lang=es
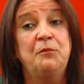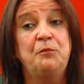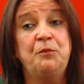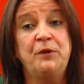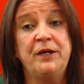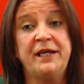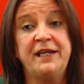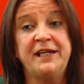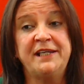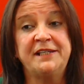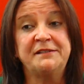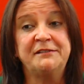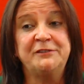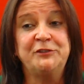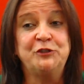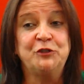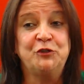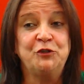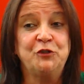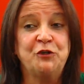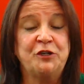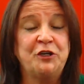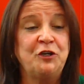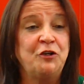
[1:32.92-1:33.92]
pues
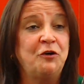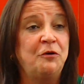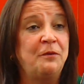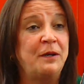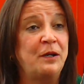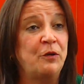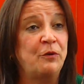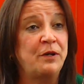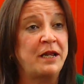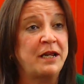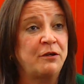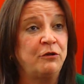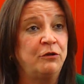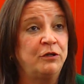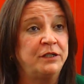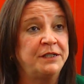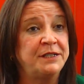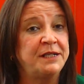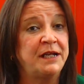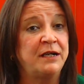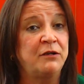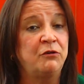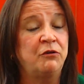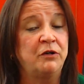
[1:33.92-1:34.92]
yo no quiero valorarlo,
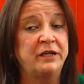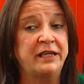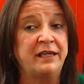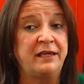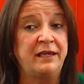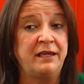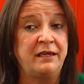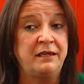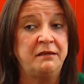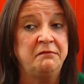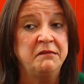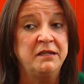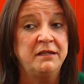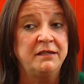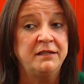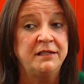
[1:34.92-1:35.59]
es algo que